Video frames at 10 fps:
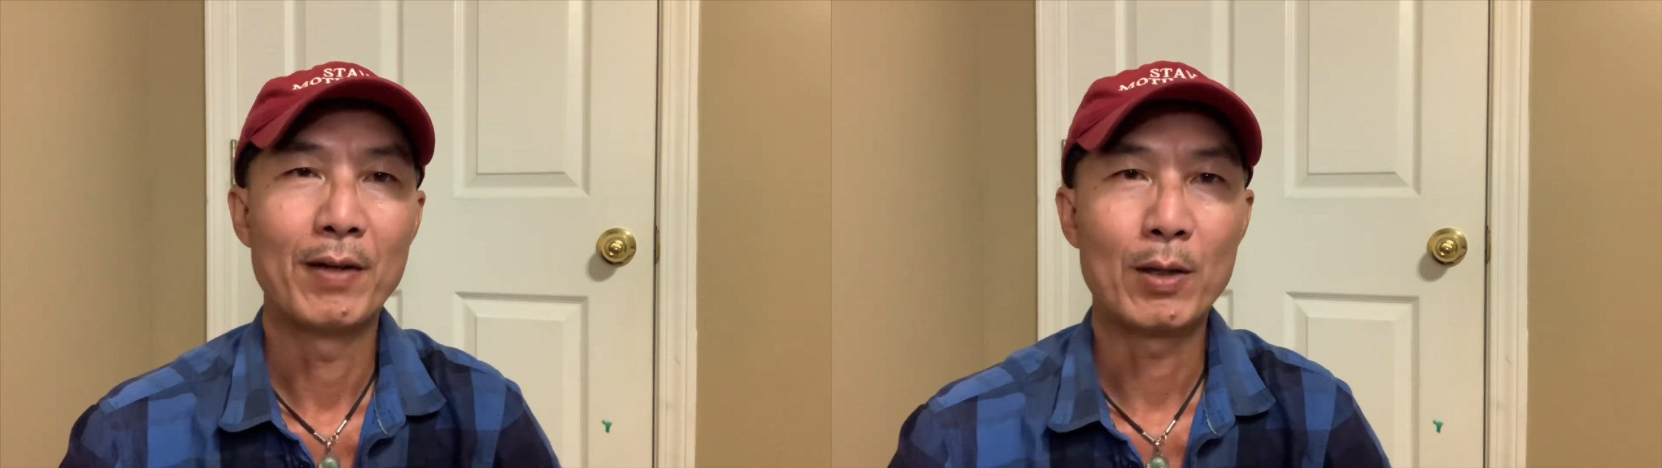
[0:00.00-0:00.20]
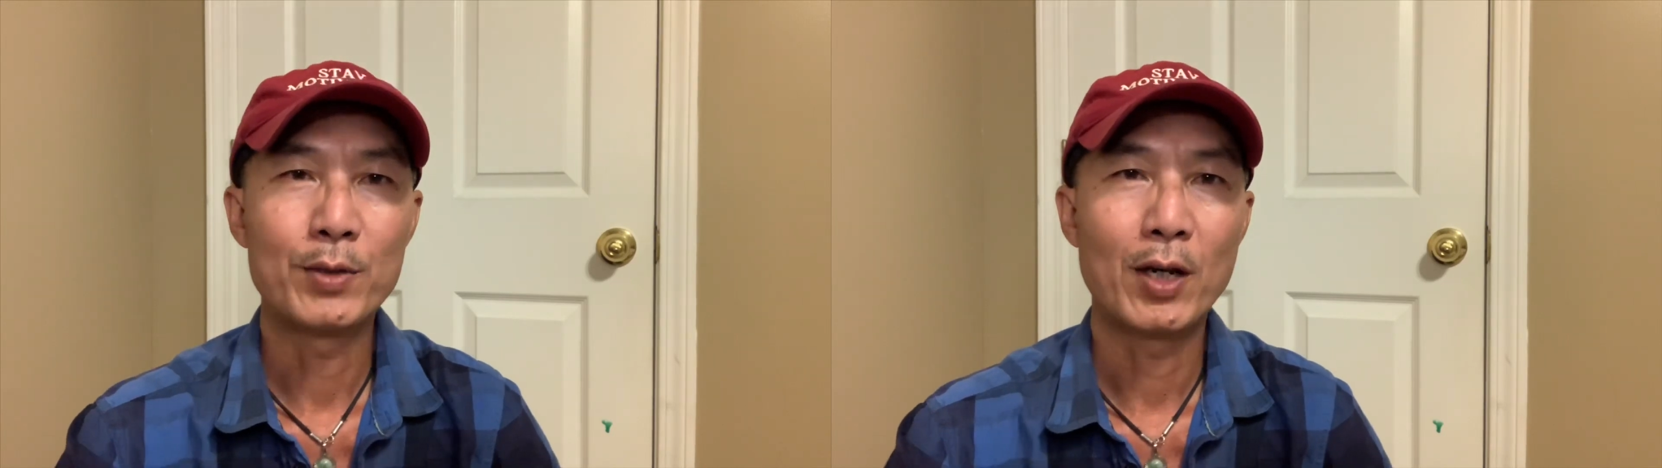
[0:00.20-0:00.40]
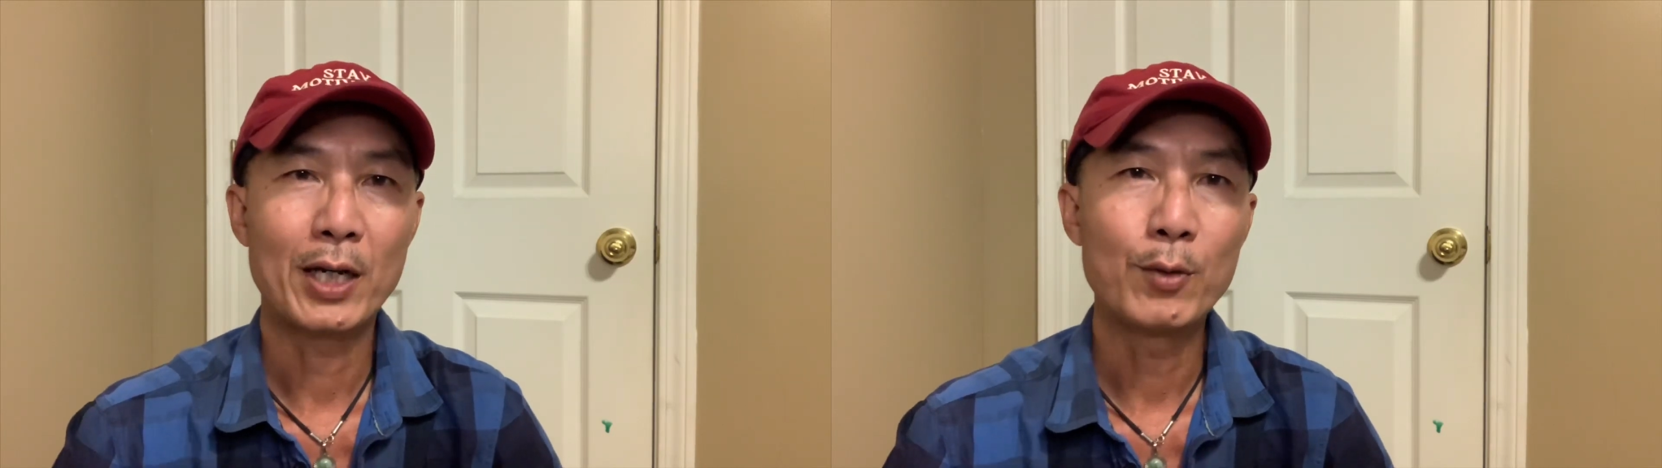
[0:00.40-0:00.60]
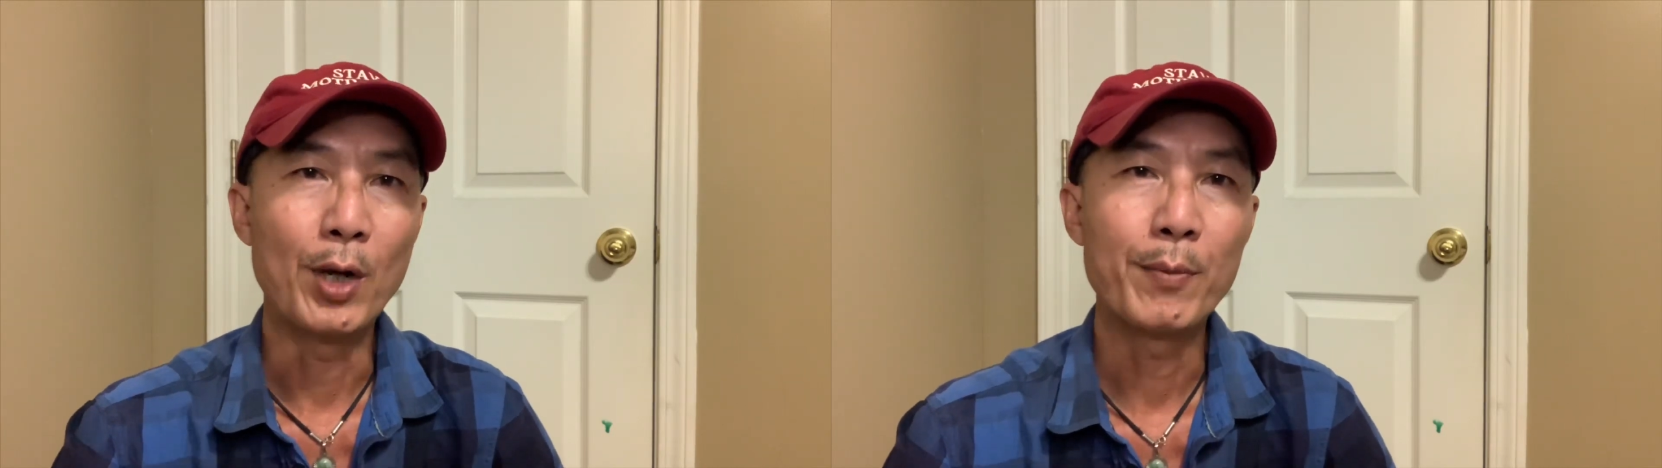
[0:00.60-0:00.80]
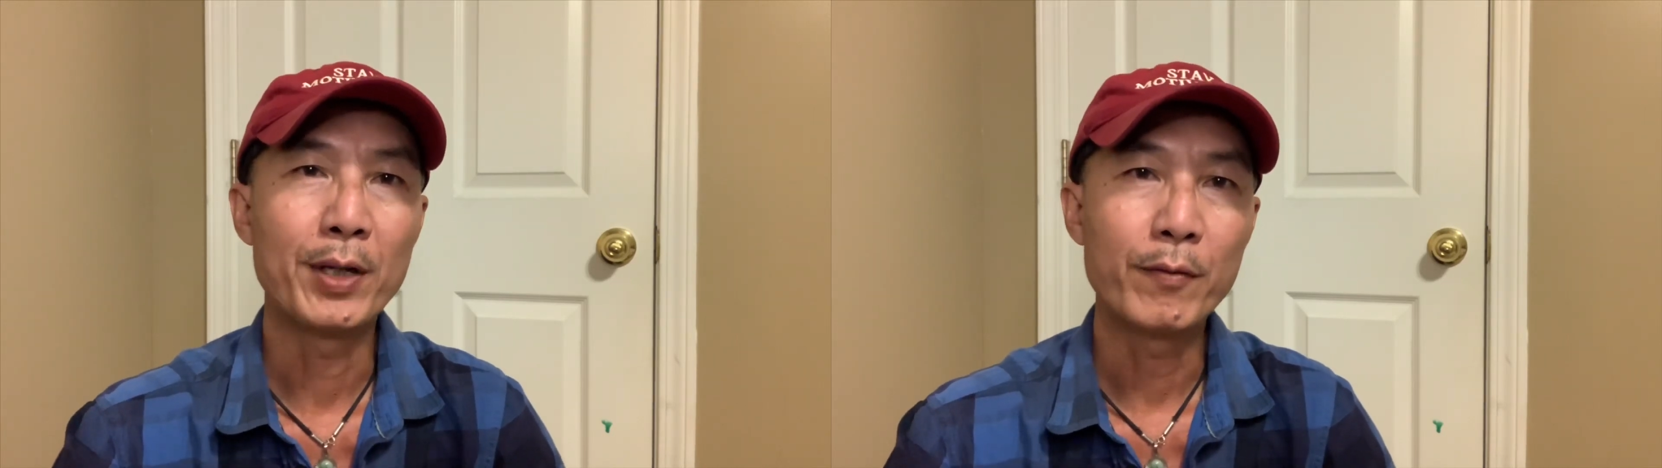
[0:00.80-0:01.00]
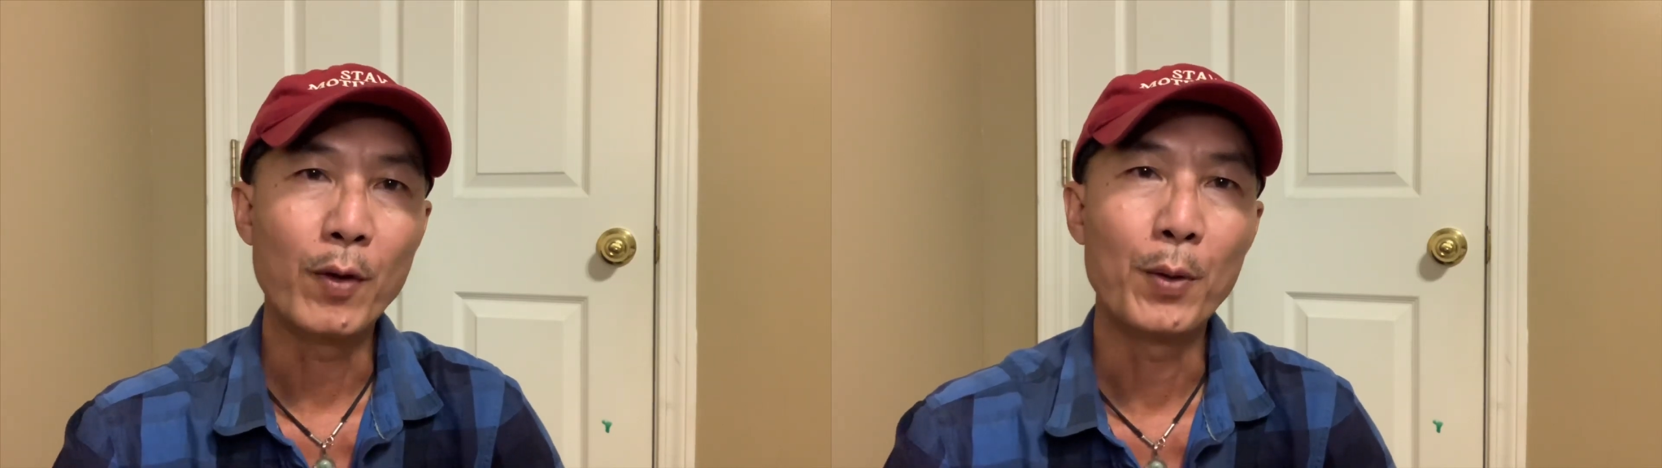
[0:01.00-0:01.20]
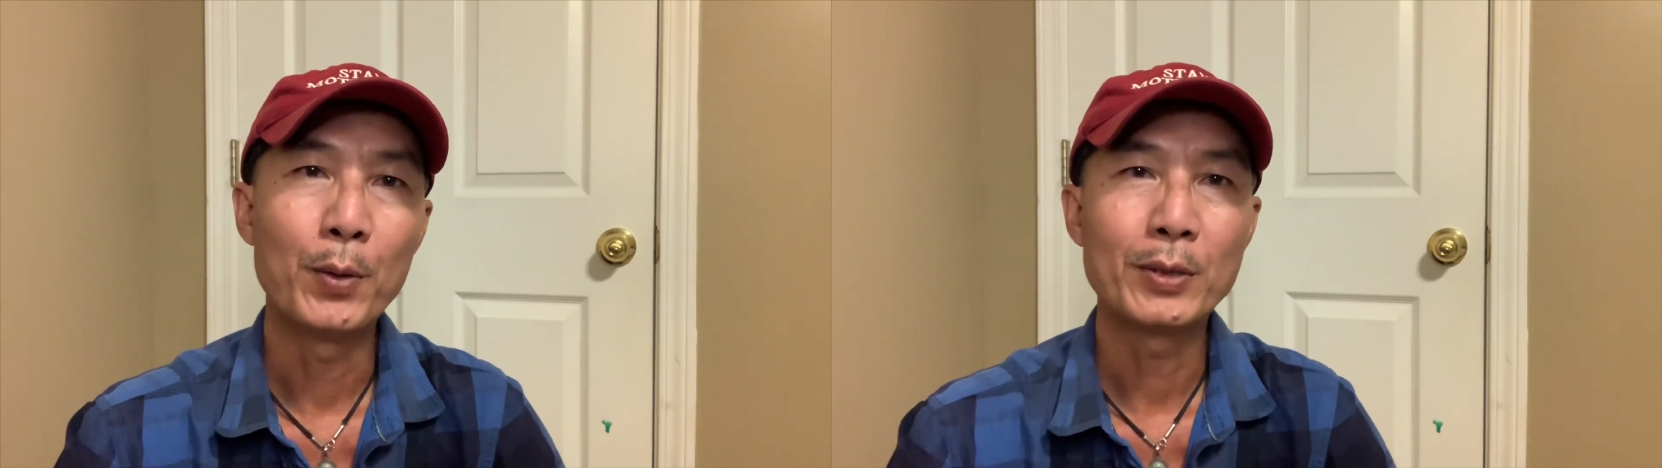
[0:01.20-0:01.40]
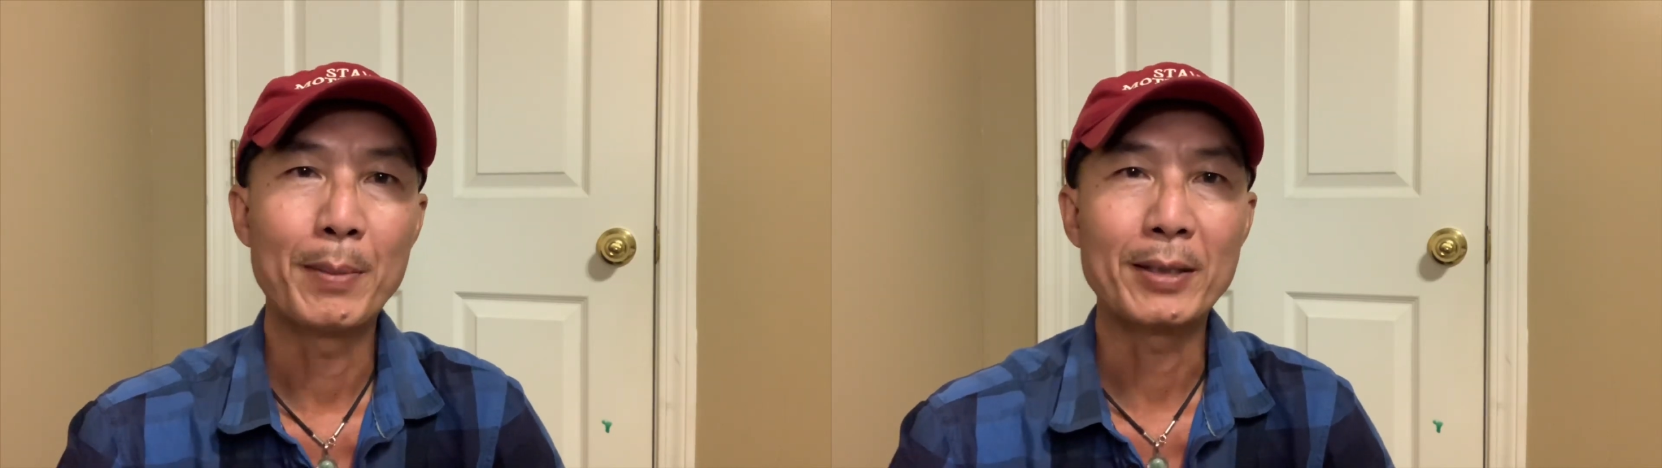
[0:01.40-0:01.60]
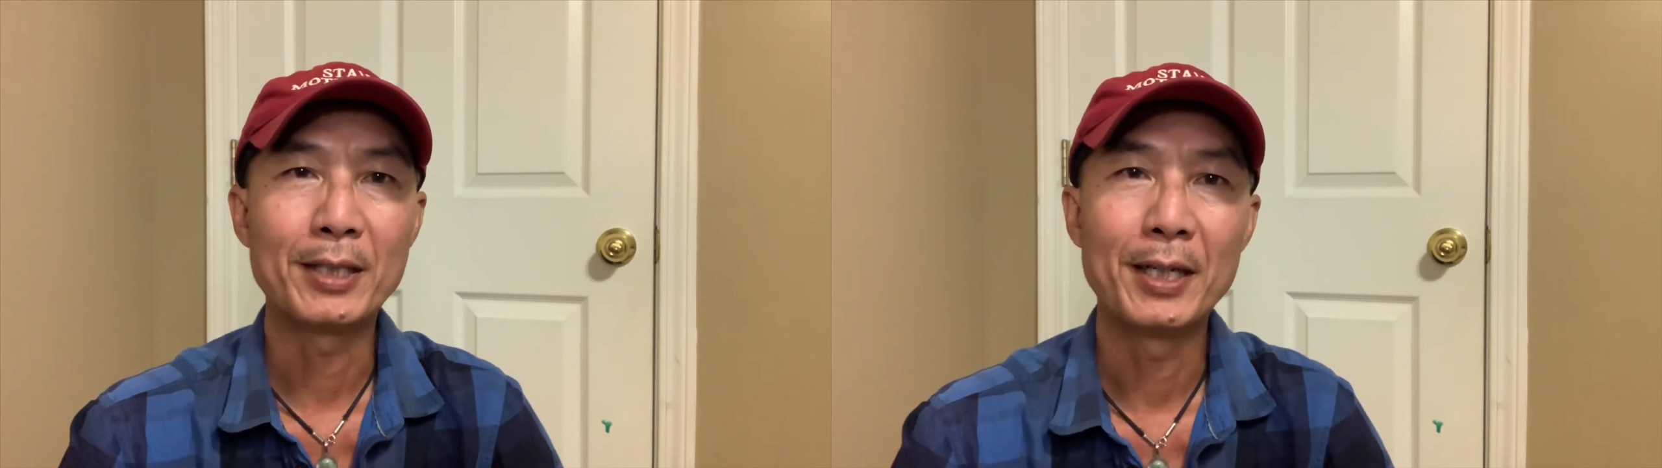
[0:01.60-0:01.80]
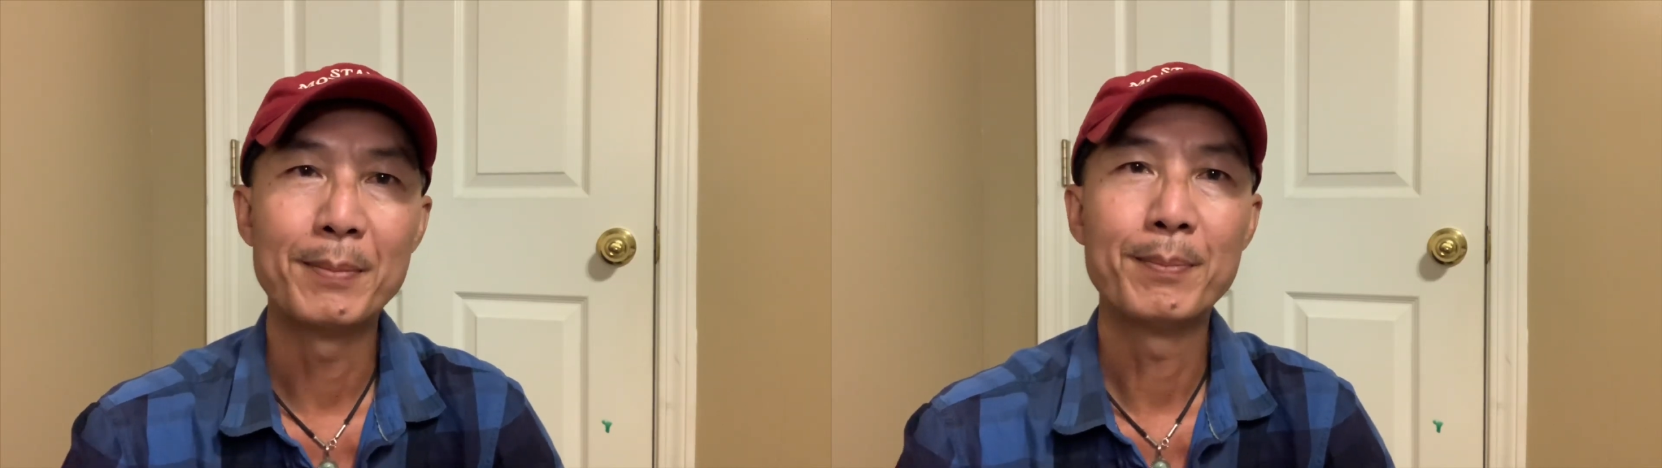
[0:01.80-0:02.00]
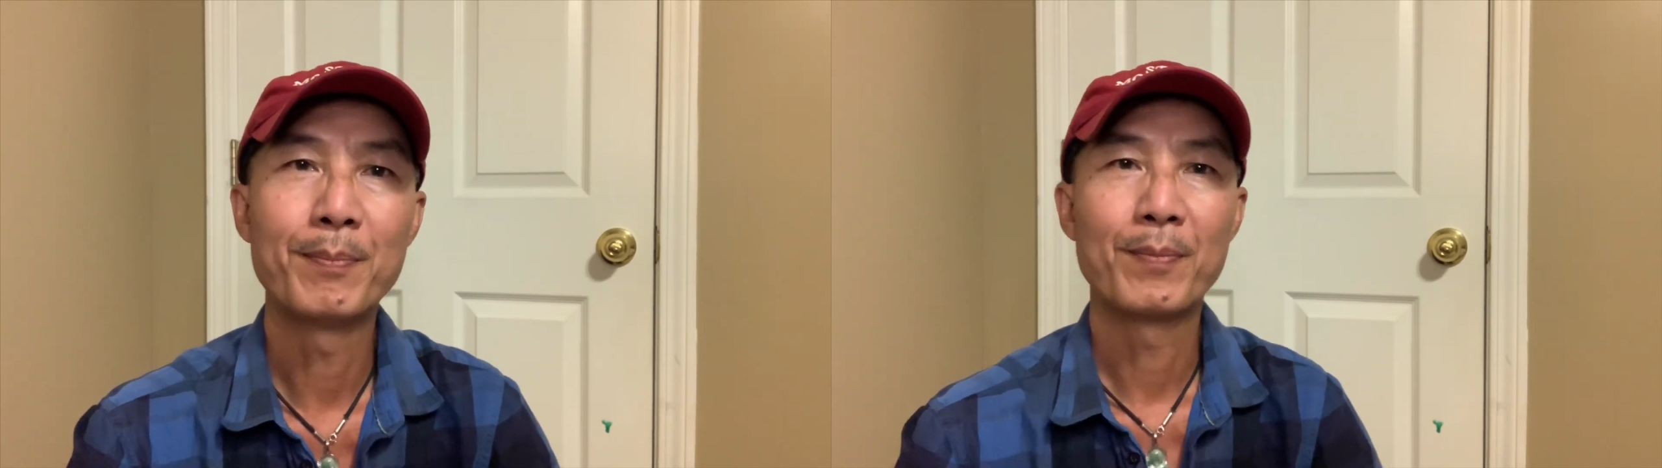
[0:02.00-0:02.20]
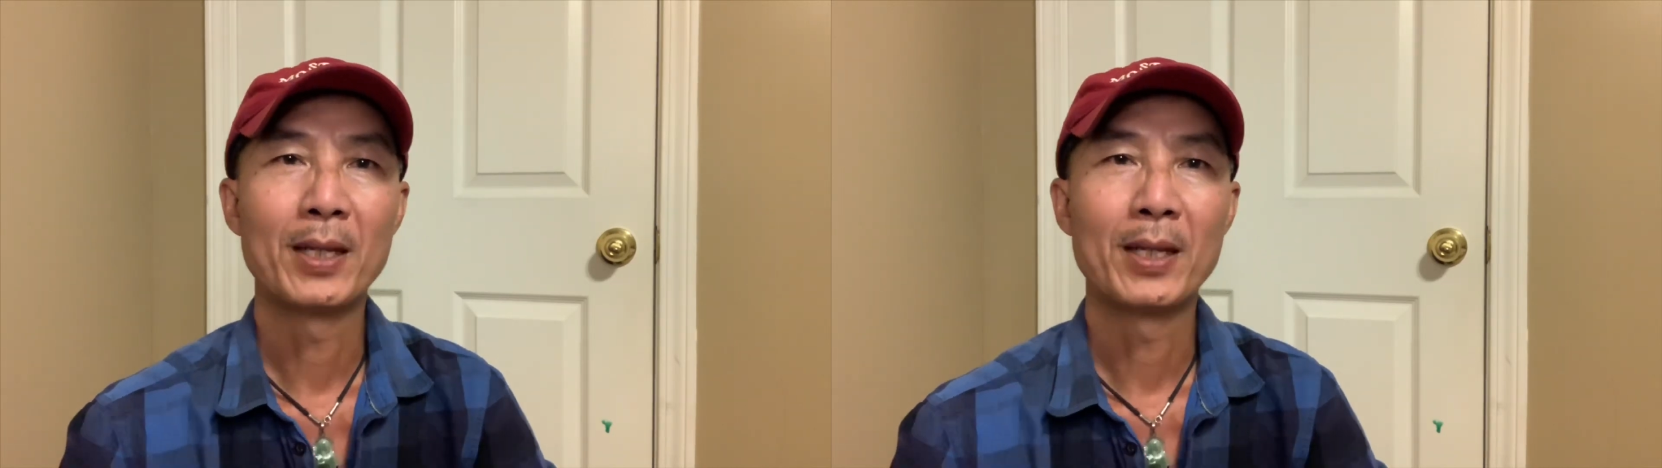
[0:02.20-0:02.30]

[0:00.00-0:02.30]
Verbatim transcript: Và cũng cho Khánh Nguyễn và Đức Vũ thay mặt thêm